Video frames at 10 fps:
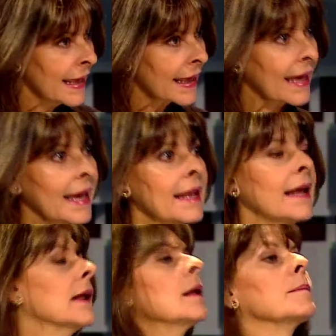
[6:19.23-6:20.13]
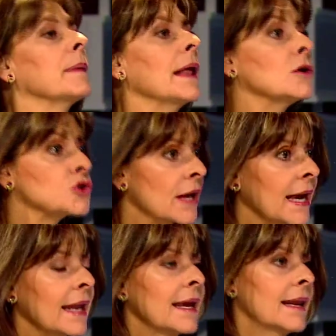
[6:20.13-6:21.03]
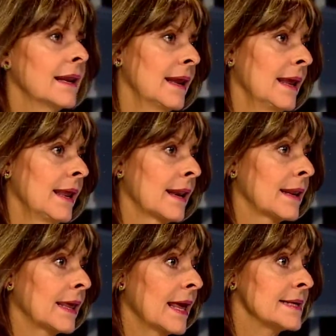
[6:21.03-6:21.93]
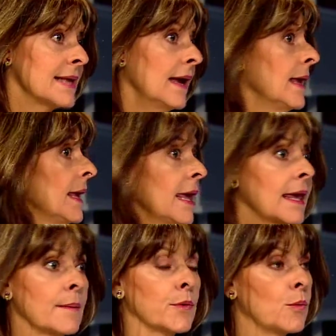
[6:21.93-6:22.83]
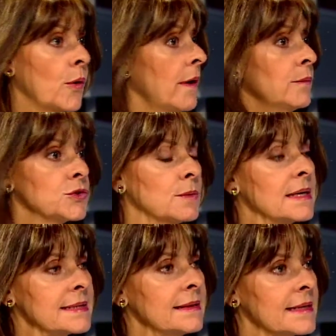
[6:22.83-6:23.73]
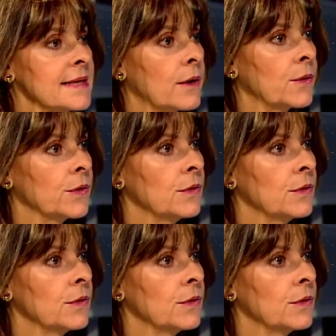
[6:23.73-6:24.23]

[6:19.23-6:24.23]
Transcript: que generen empleos, que generen riqueza y que promuevan mucho más el desarrollo.